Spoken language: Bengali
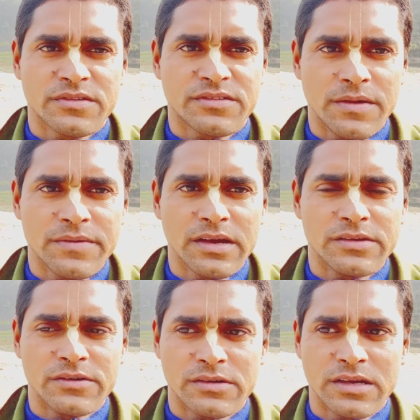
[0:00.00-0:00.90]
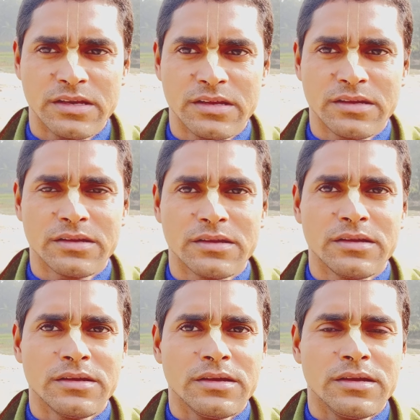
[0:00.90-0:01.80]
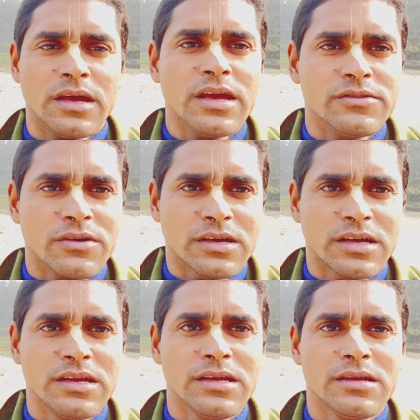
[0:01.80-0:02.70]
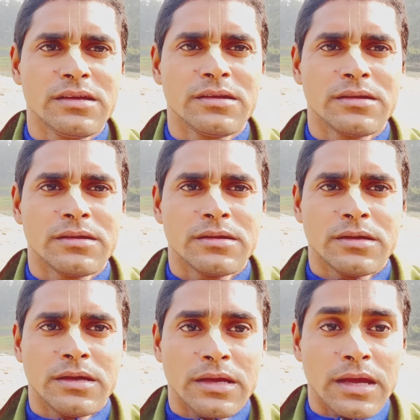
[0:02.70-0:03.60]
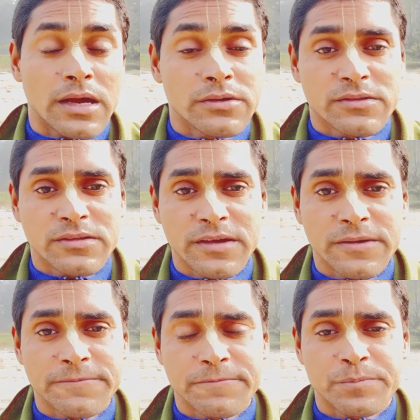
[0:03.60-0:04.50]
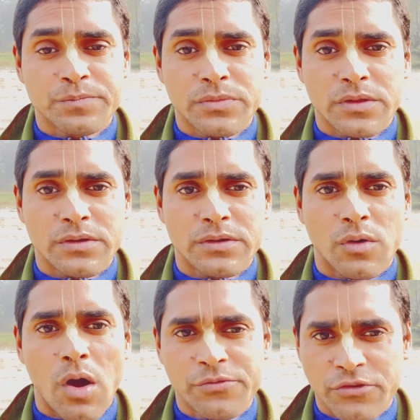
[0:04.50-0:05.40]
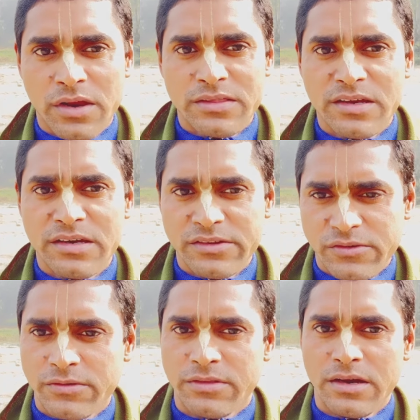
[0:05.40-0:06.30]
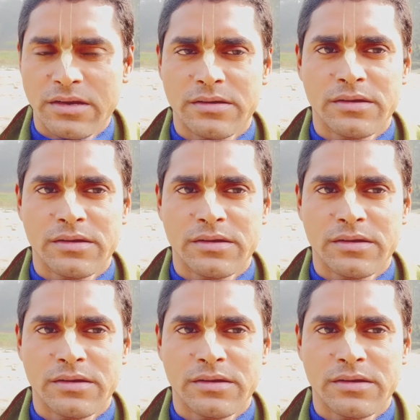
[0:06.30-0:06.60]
সেবিকা যক্ষিণী এই যক্ষিণী এরা হচ্ছে অপসরাদের নিচু স্তরের